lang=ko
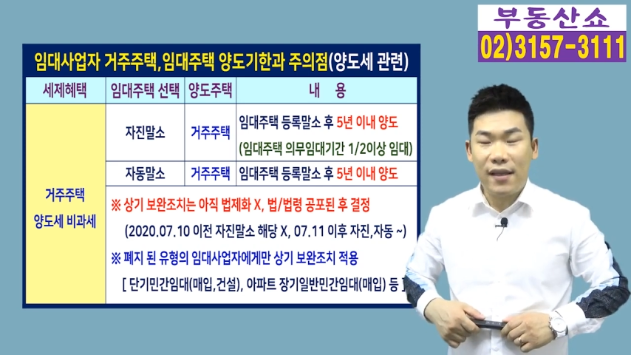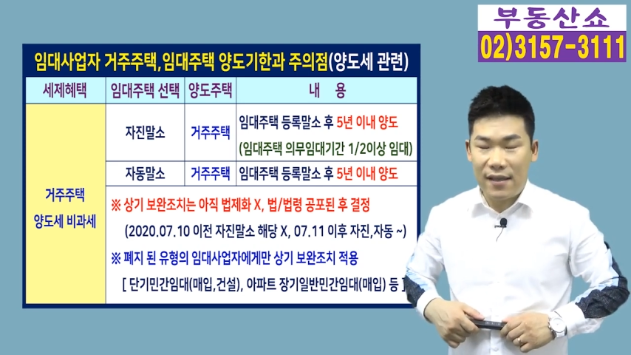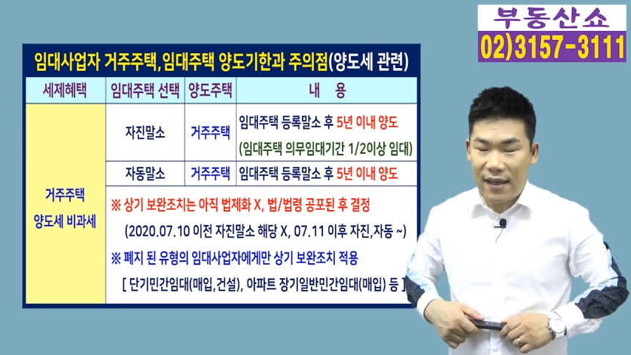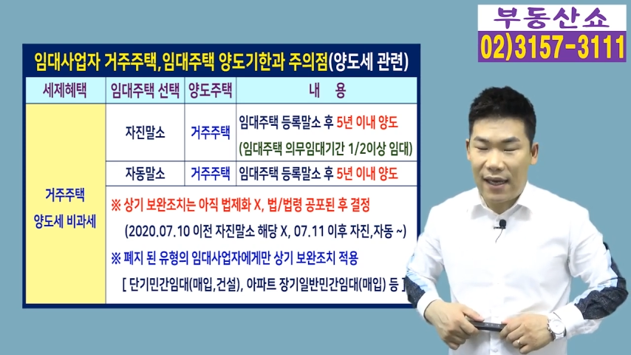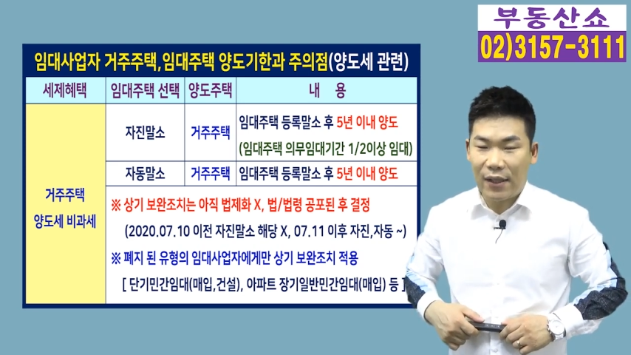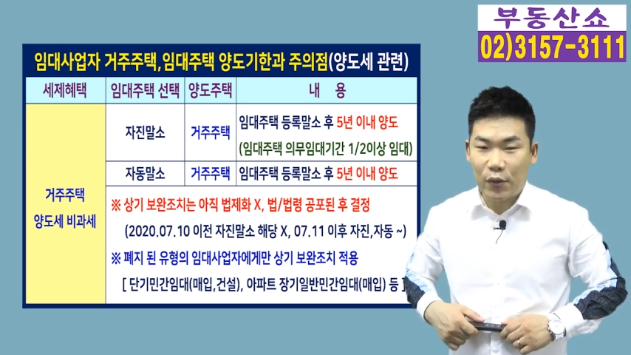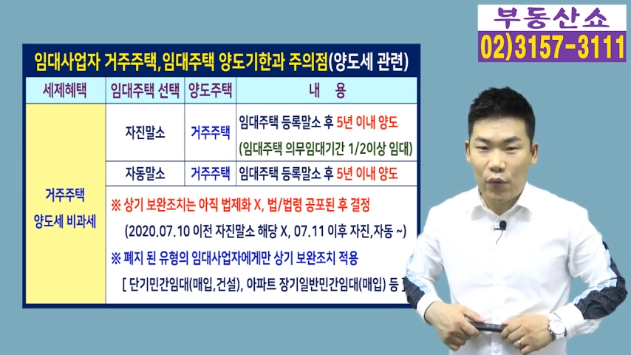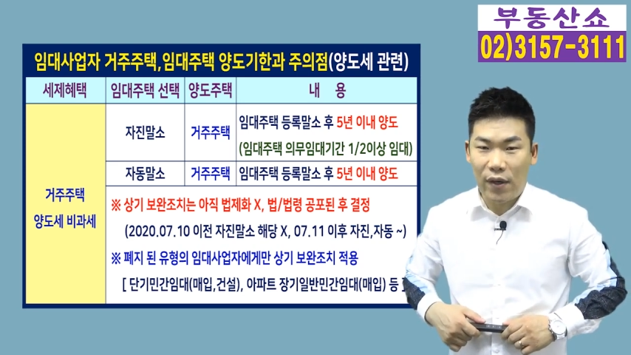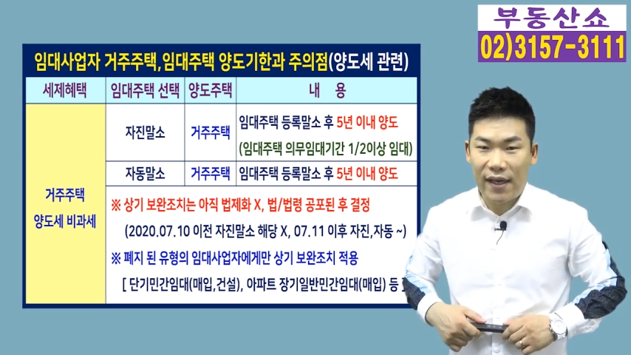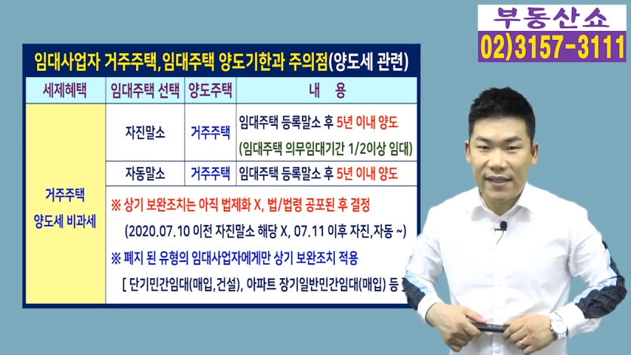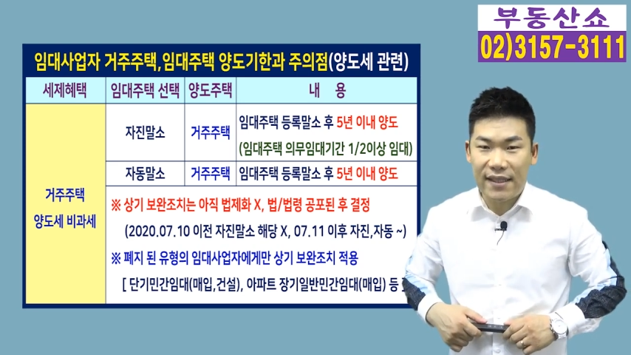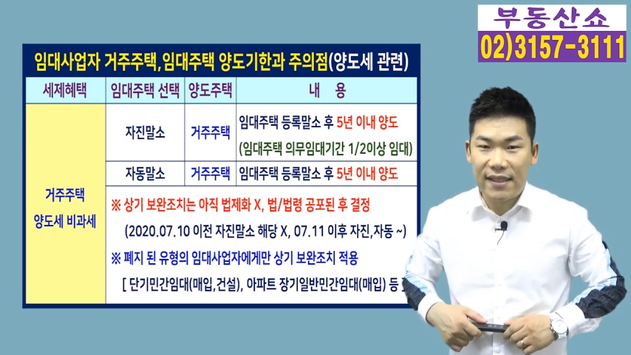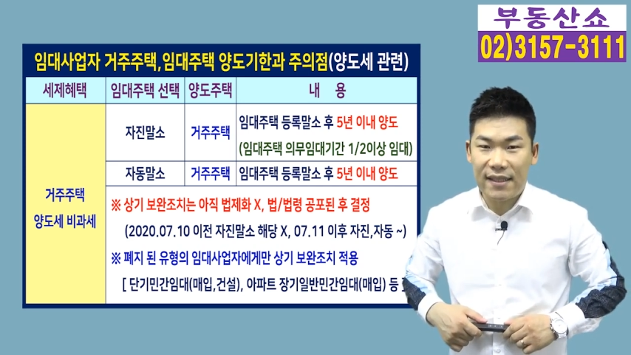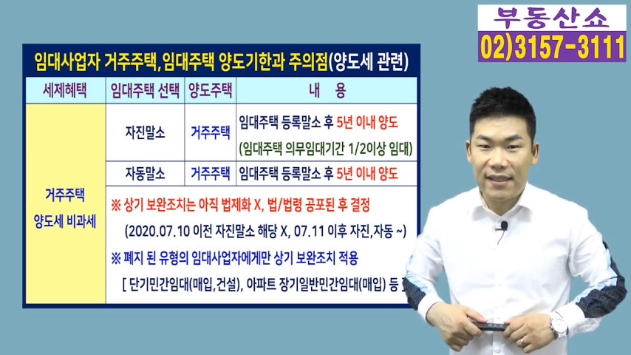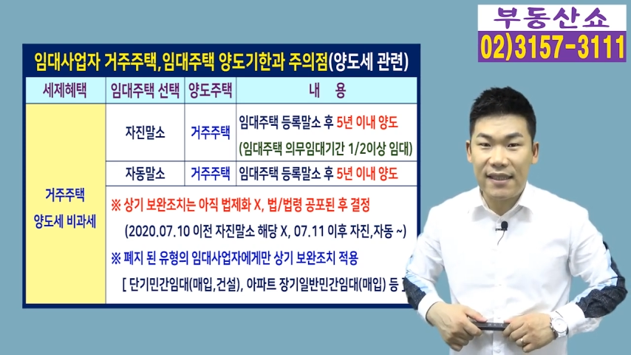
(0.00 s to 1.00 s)

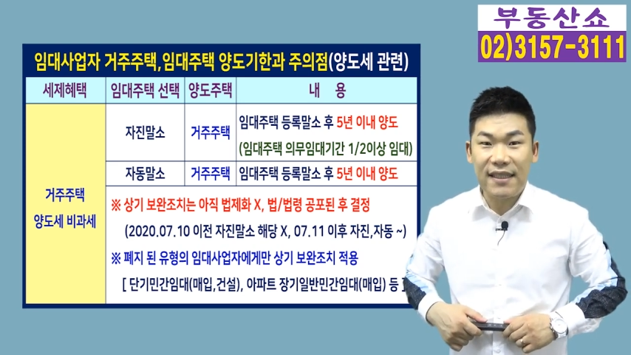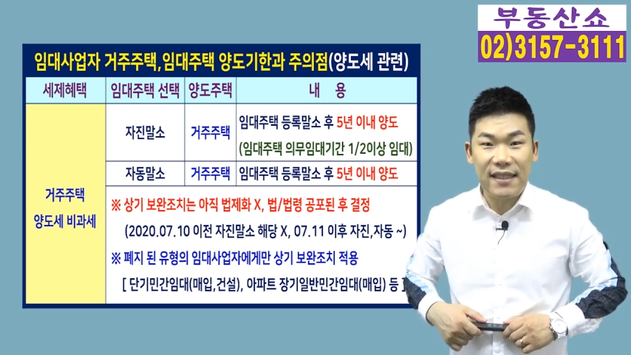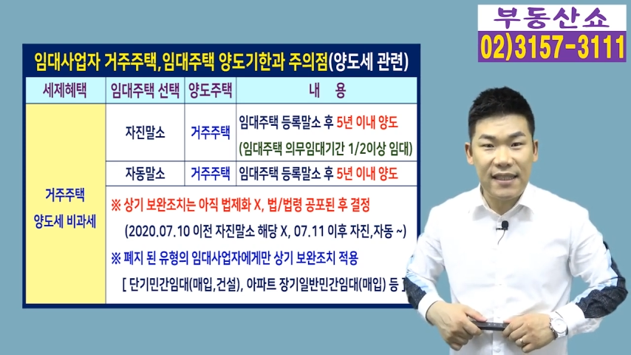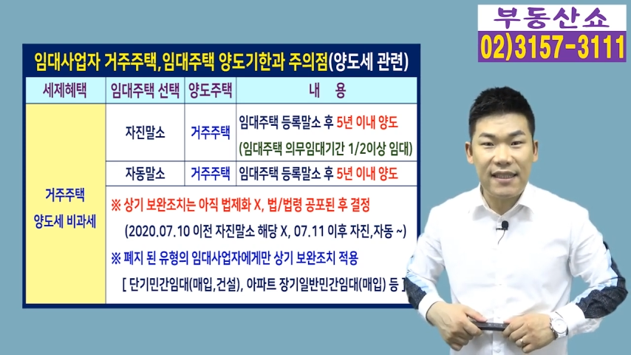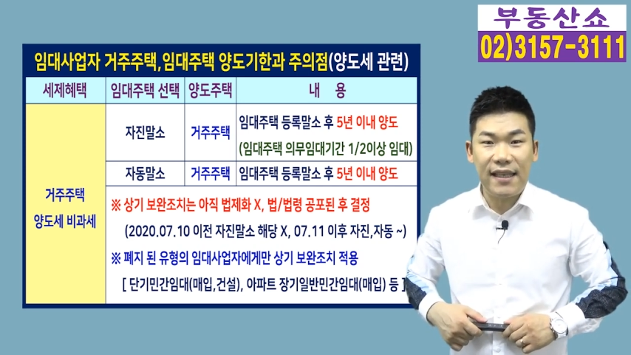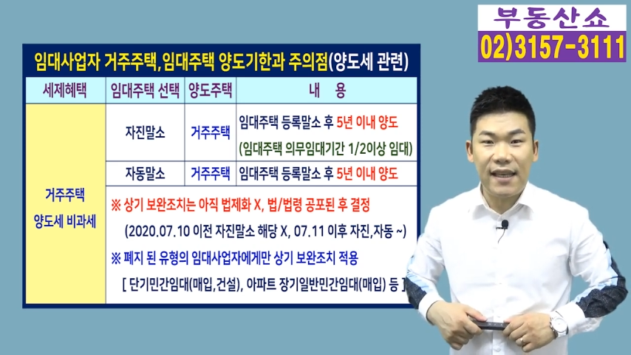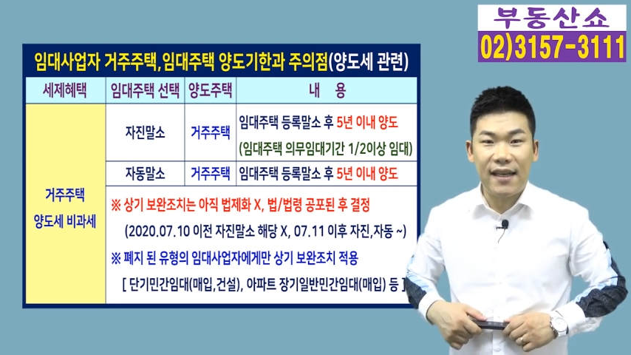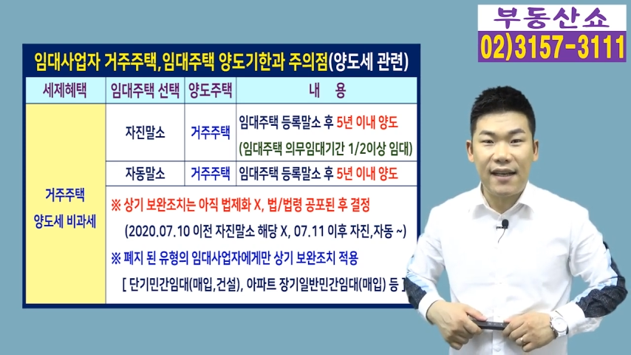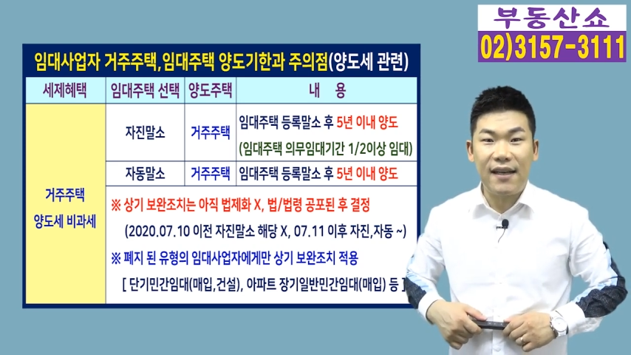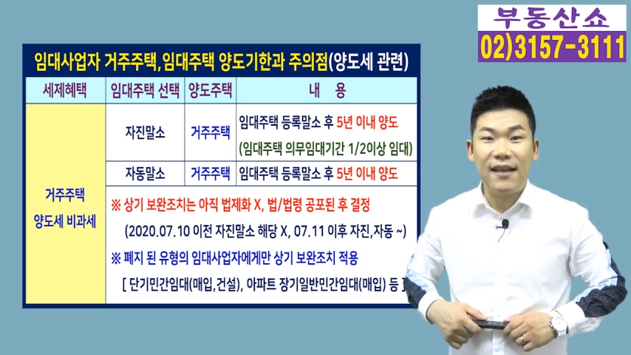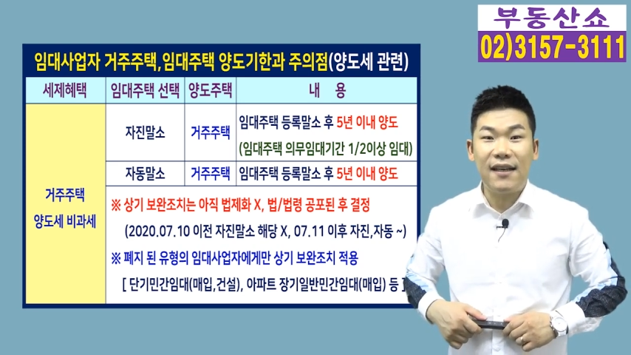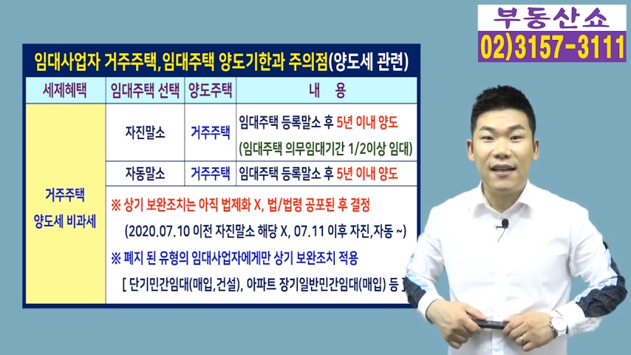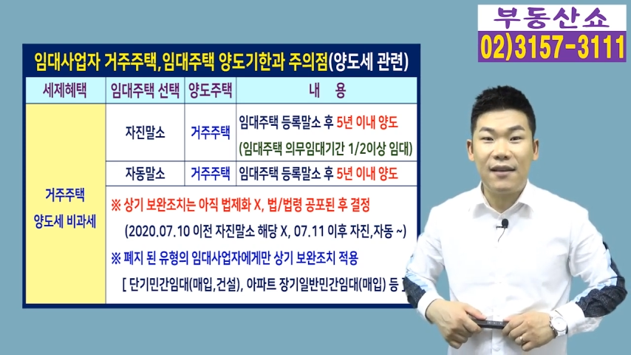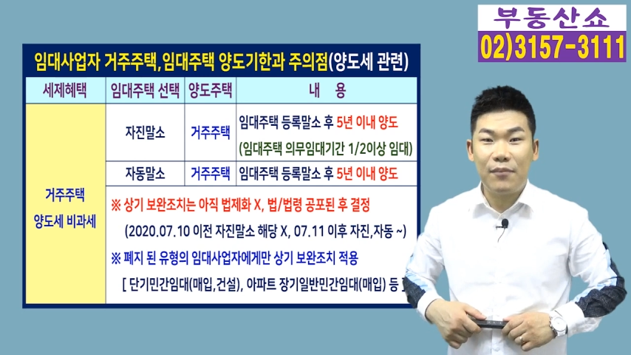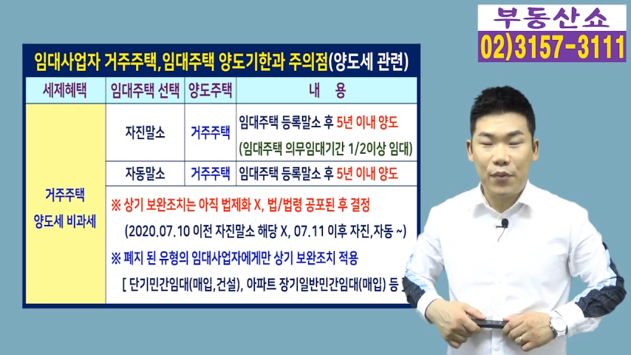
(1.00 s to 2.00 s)
양도하시는
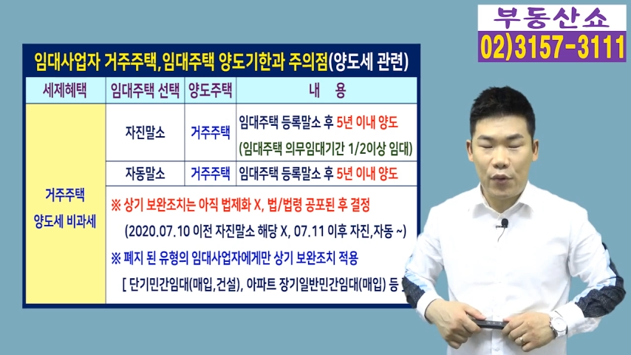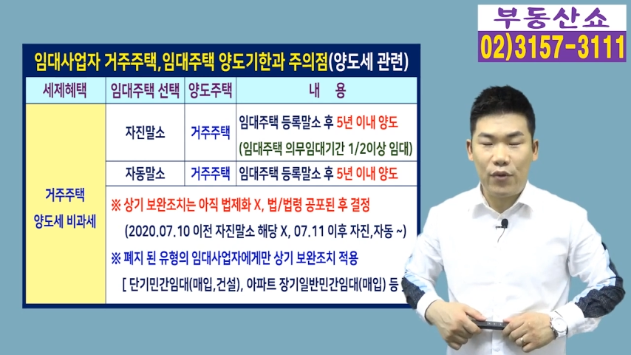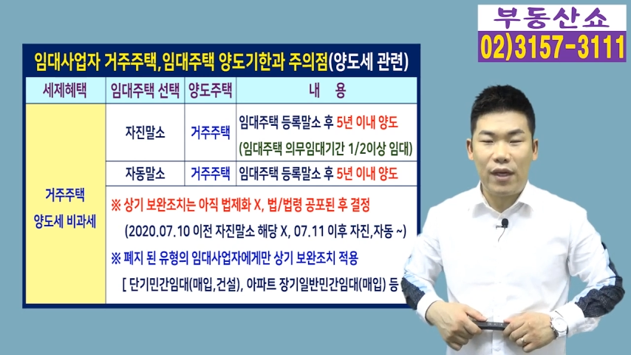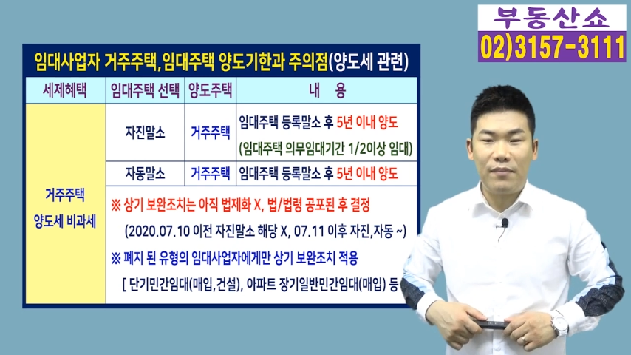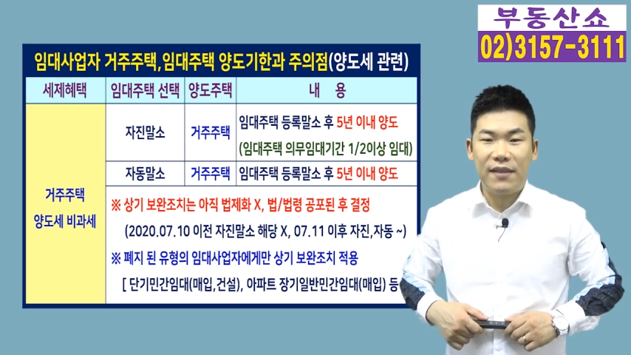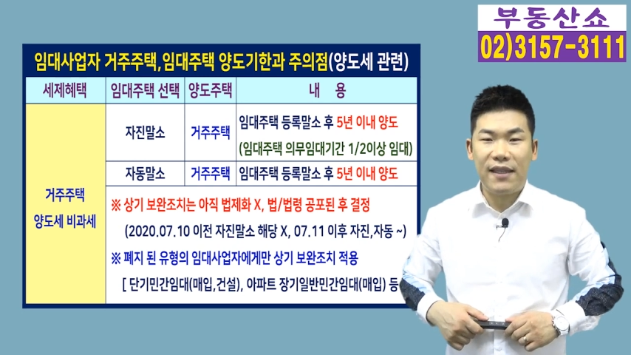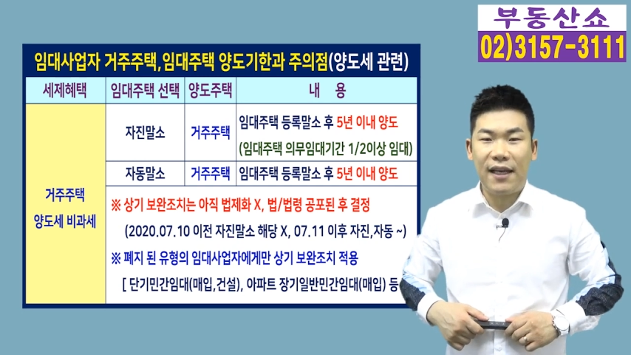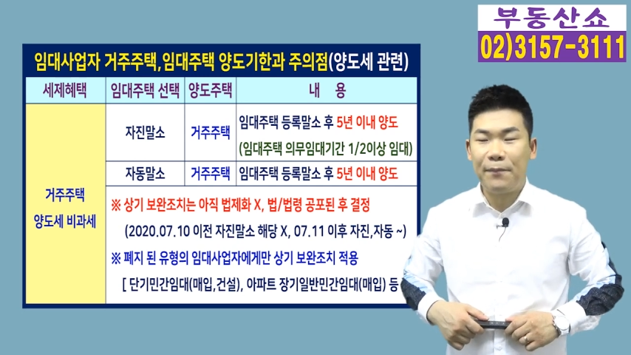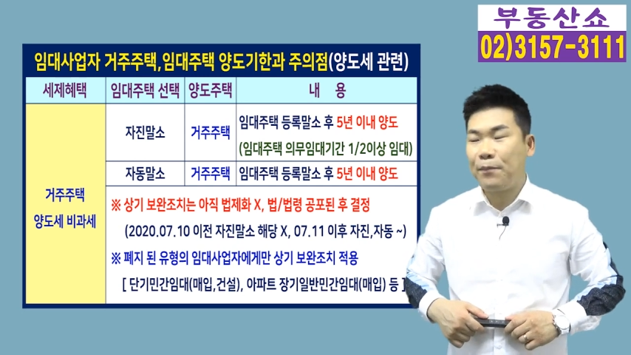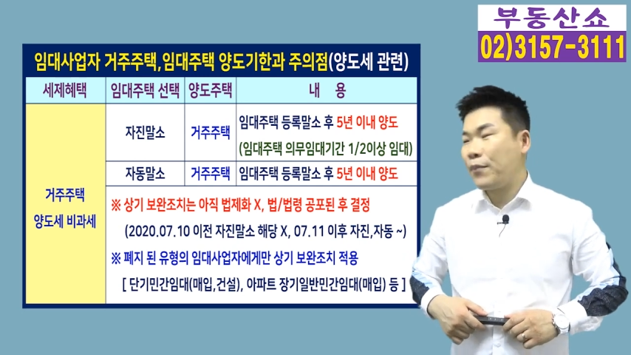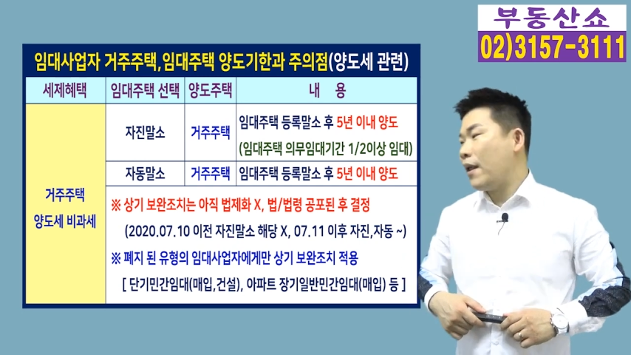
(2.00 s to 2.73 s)
지혜가 필요합니다.